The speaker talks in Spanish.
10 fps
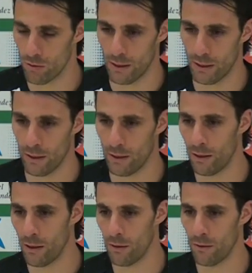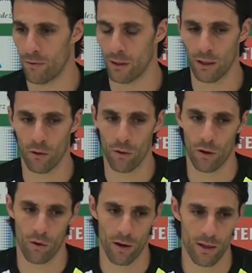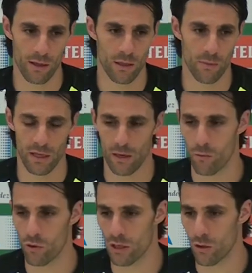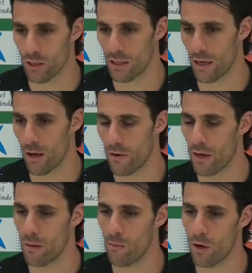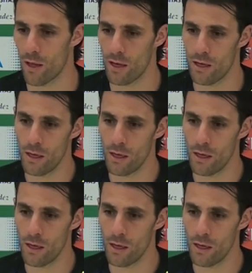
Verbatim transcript: Eh, faltan 12 jornadas y pasarán muchas cosas de aquí a final de temporada